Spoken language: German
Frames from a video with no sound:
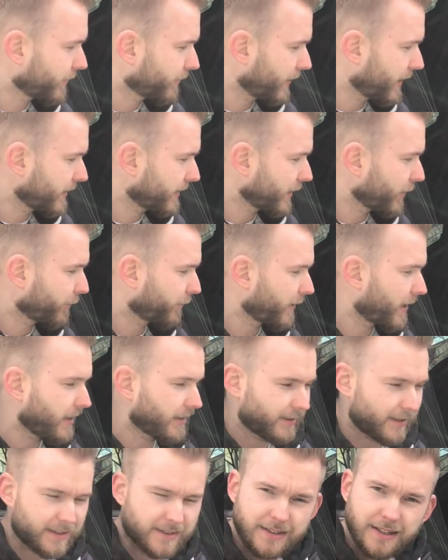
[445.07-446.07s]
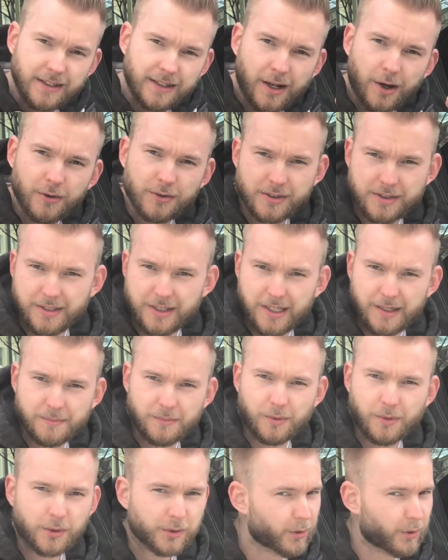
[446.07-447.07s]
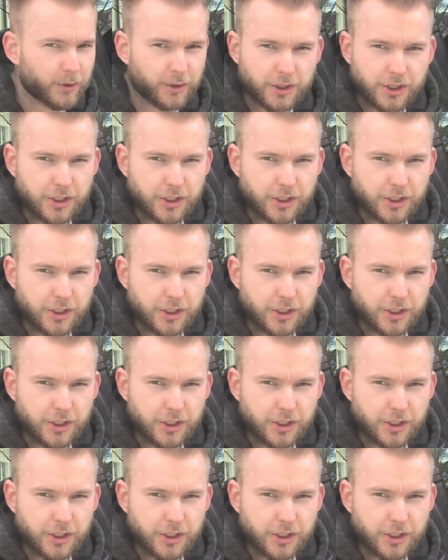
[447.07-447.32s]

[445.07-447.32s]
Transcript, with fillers: während der Fahrt das Ding rausnehmen und eure